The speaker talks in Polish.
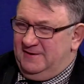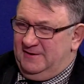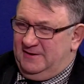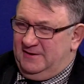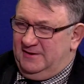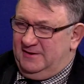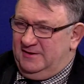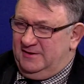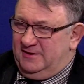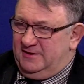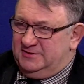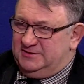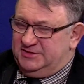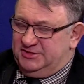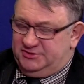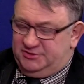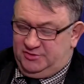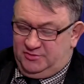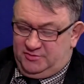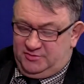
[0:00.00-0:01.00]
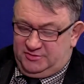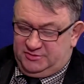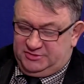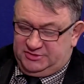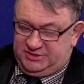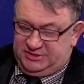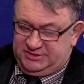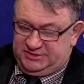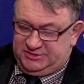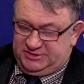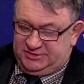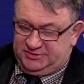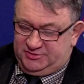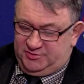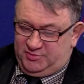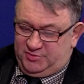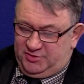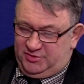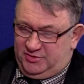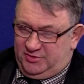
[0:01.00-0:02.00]
E, zresztą,
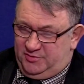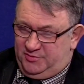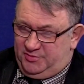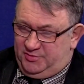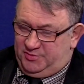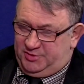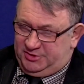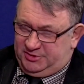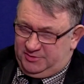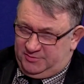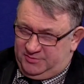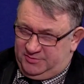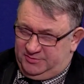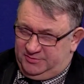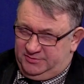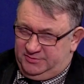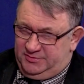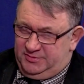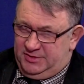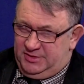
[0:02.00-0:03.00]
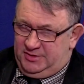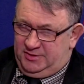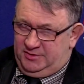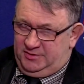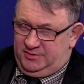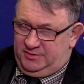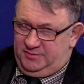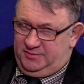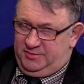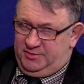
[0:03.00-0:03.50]
zresztą Bolko by potem e,